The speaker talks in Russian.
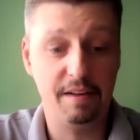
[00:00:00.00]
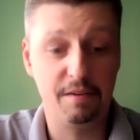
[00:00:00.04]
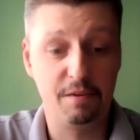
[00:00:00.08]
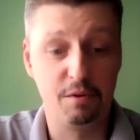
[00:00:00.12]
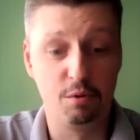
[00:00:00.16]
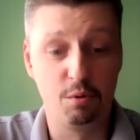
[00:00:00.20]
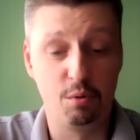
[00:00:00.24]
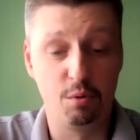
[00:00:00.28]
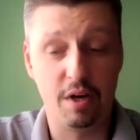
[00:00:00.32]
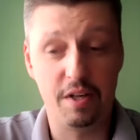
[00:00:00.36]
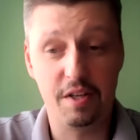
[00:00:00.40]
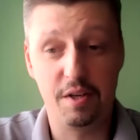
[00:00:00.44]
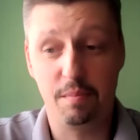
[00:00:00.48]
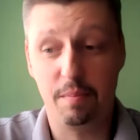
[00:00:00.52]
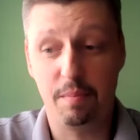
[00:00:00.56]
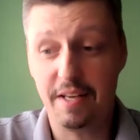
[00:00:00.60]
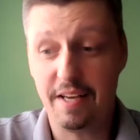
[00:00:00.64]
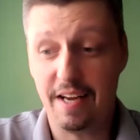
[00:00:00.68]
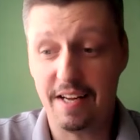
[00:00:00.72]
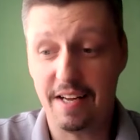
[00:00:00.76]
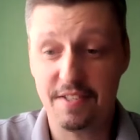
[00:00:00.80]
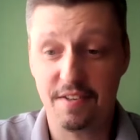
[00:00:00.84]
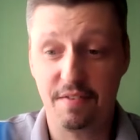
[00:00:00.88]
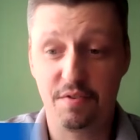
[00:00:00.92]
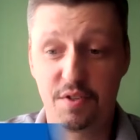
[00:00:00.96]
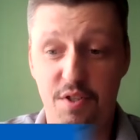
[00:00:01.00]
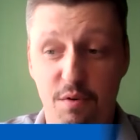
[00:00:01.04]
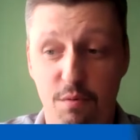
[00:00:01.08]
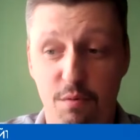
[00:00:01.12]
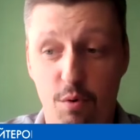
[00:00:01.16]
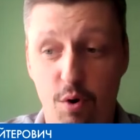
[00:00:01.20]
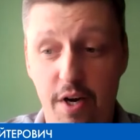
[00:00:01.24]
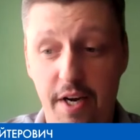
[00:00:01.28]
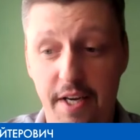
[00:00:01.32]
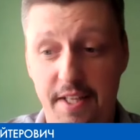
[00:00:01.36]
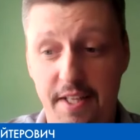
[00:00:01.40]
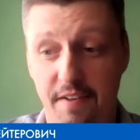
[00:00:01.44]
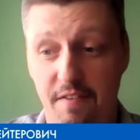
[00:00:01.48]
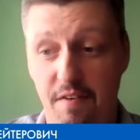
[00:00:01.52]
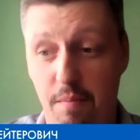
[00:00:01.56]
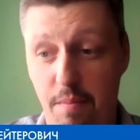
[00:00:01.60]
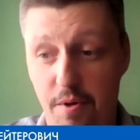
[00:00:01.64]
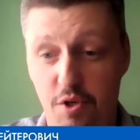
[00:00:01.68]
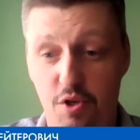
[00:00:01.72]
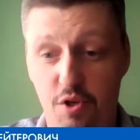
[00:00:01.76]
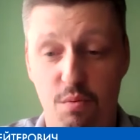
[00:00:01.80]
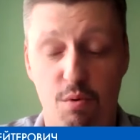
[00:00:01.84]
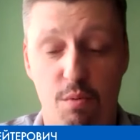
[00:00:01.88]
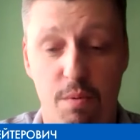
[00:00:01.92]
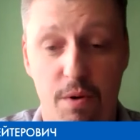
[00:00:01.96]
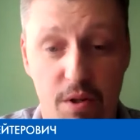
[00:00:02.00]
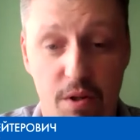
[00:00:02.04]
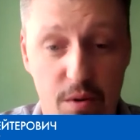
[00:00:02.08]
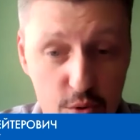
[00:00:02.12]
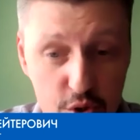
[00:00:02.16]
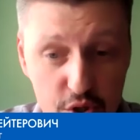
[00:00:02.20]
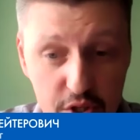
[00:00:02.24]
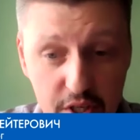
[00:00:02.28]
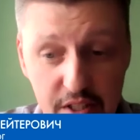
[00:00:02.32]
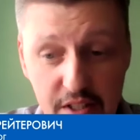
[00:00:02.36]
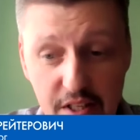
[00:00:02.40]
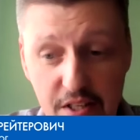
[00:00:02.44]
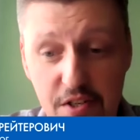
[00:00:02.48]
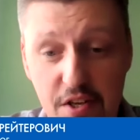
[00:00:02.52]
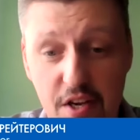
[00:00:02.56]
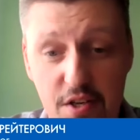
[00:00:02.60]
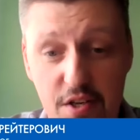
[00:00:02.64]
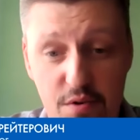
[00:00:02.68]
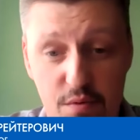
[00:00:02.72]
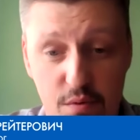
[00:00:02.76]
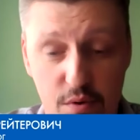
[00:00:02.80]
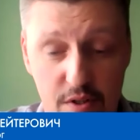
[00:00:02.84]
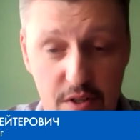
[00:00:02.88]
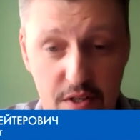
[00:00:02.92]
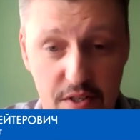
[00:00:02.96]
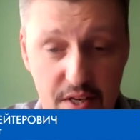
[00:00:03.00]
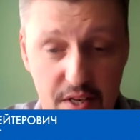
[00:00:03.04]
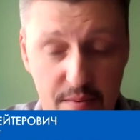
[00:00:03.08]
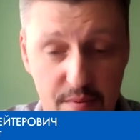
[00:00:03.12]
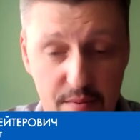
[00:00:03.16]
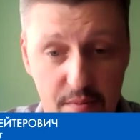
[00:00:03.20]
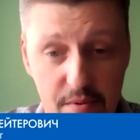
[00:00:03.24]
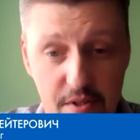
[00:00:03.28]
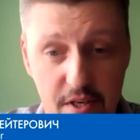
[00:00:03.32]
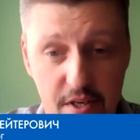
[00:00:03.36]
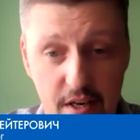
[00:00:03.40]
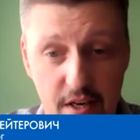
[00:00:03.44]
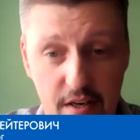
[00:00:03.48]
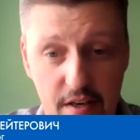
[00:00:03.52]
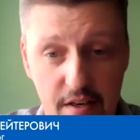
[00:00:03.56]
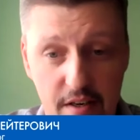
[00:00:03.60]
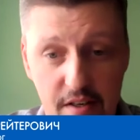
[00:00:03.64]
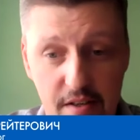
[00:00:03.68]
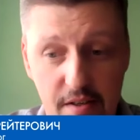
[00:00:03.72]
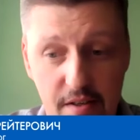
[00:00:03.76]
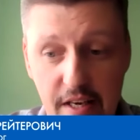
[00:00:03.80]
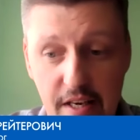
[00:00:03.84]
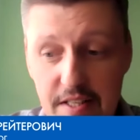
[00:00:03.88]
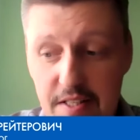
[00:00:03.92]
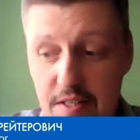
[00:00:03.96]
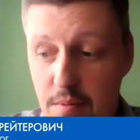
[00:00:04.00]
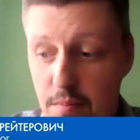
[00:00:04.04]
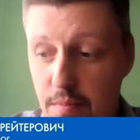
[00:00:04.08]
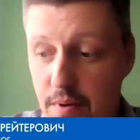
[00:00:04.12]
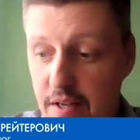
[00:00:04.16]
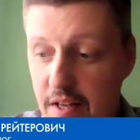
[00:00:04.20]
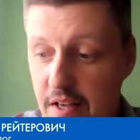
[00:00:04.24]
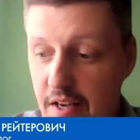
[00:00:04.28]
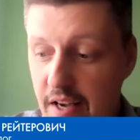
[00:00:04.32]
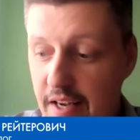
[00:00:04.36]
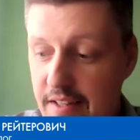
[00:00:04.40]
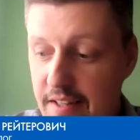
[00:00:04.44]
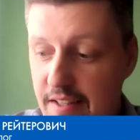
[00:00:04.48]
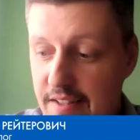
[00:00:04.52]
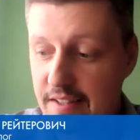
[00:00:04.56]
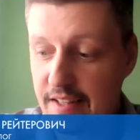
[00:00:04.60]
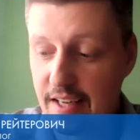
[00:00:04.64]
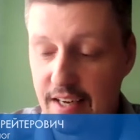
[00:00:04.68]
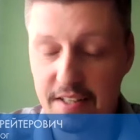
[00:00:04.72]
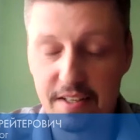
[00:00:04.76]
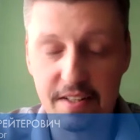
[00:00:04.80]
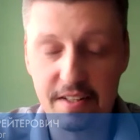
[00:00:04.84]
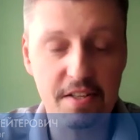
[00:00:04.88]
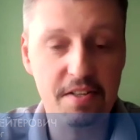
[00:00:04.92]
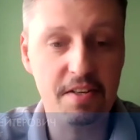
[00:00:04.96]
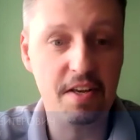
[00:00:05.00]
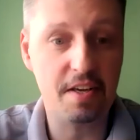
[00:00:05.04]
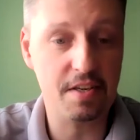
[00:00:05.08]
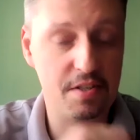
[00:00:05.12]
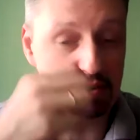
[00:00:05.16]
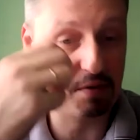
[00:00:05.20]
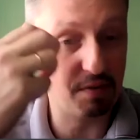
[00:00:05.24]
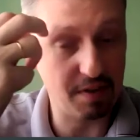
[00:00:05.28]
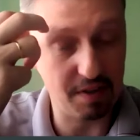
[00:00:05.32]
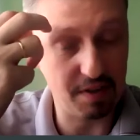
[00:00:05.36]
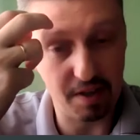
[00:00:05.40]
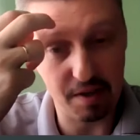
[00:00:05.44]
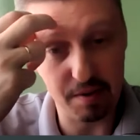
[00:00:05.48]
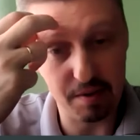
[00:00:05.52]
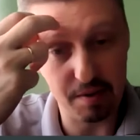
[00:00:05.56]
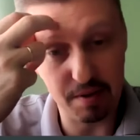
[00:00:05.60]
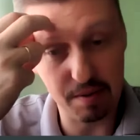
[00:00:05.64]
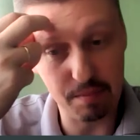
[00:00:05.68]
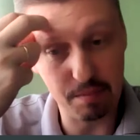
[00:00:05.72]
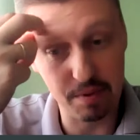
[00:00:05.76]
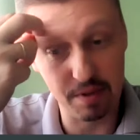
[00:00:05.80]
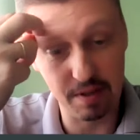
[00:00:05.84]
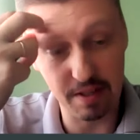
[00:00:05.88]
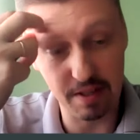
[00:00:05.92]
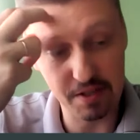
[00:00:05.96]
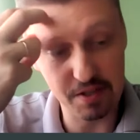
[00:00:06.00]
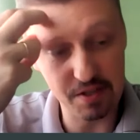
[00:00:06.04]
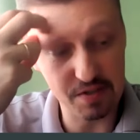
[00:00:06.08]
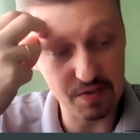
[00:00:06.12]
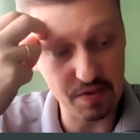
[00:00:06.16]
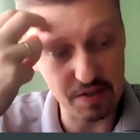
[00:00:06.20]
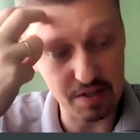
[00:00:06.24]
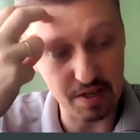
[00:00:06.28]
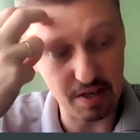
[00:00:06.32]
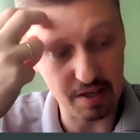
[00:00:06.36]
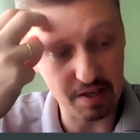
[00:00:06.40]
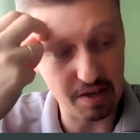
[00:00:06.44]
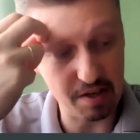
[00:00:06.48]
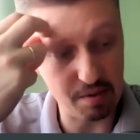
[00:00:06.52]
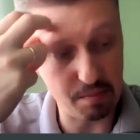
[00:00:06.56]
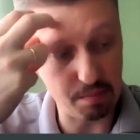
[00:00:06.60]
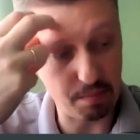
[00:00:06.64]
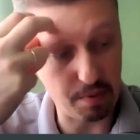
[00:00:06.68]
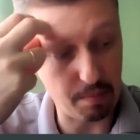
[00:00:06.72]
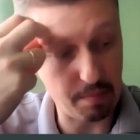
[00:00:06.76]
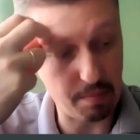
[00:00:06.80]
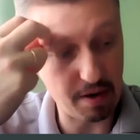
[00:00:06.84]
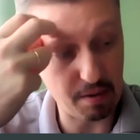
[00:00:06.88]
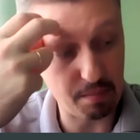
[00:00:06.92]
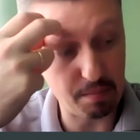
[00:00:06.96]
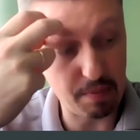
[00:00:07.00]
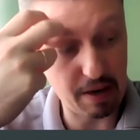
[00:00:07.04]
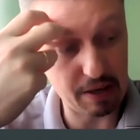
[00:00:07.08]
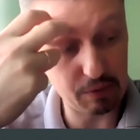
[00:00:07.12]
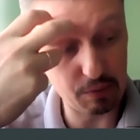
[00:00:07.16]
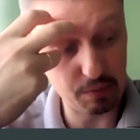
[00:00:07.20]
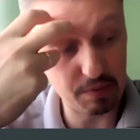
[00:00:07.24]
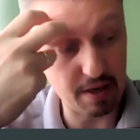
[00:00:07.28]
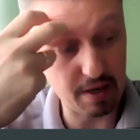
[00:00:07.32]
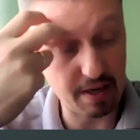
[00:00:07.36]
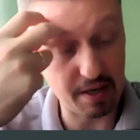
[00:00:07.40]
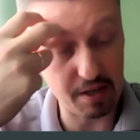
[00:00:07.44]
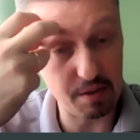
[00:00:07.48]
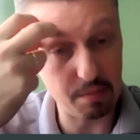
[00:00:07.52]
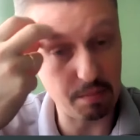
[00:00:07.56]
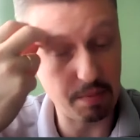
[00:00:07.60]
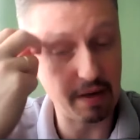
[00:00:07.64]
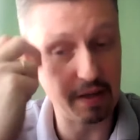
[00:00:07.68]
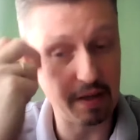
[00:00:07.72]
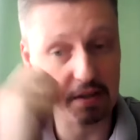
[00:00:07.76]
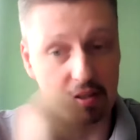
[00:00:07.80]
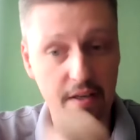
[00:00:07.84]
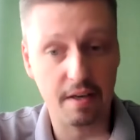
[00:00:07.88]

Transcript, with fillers: ну, они боятся всего этого. Почему? Потому что это действует на самом деле. И если бы это так не действовало и было действительно им по барабану, как они про это